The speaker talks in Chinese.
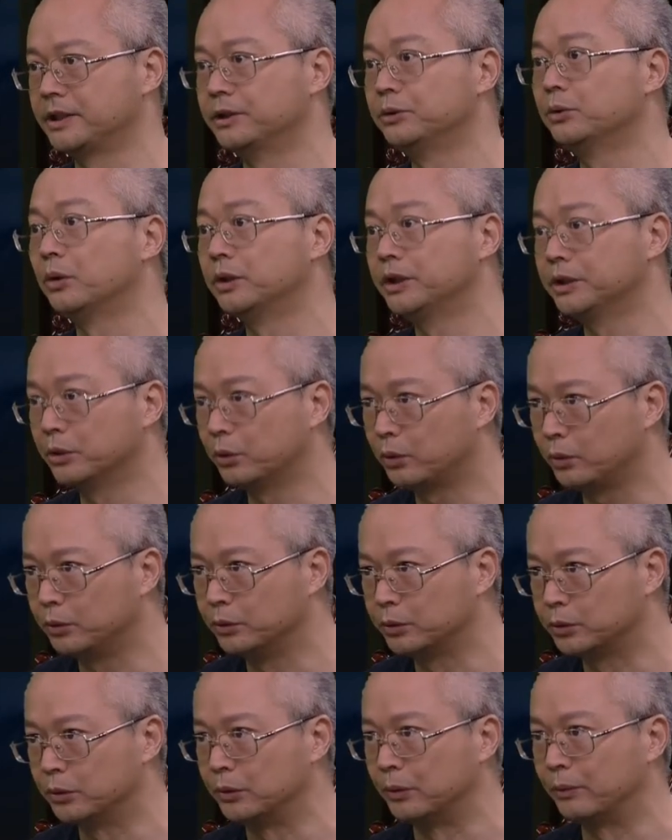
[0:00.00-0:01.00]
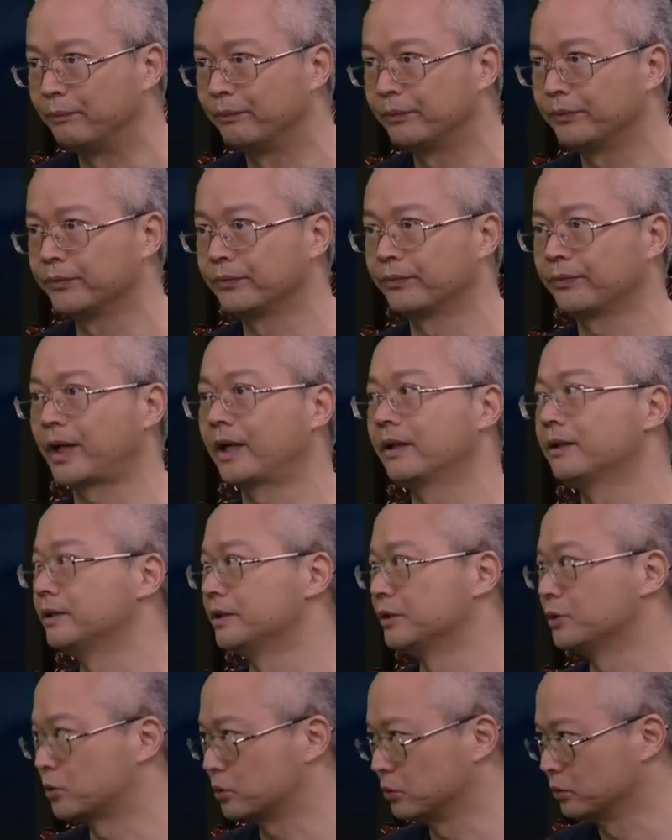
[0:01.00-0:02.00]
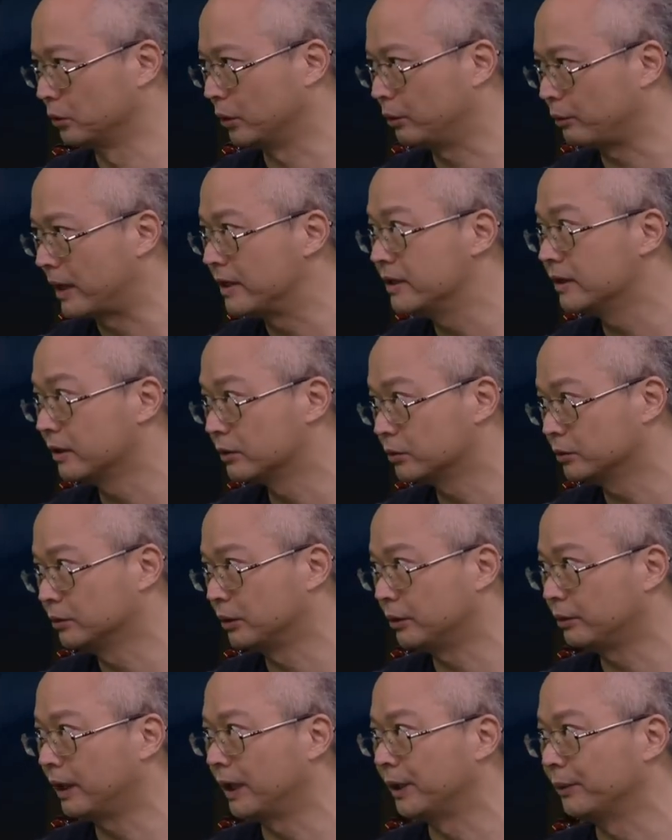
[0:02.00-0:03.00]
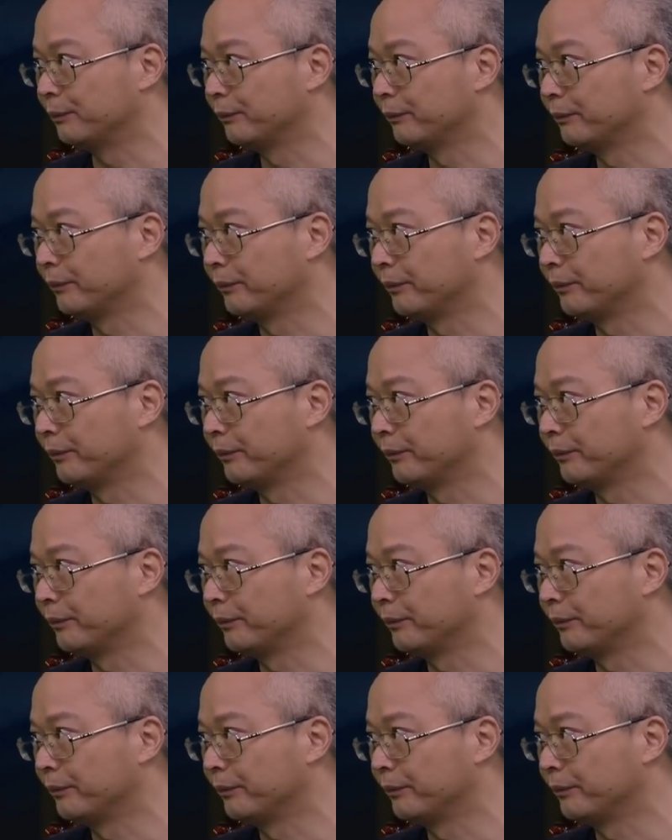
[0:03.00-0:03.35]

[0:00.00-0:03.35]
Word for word: 经过一个互动，他已经中国完成了中国化。